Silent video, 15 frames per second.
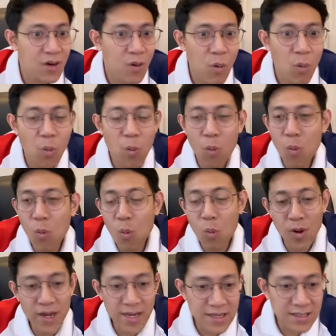โอ้โห
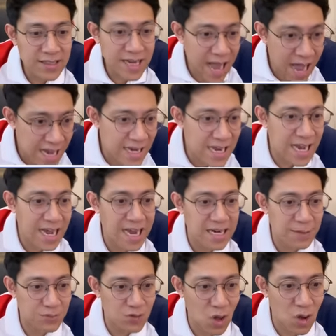แล้วใครล่ะอัน
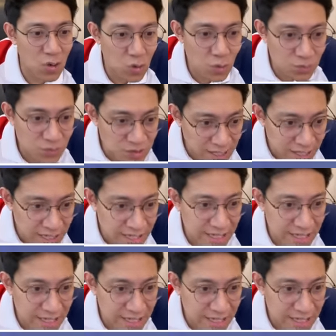ดับสองกลุ่ม C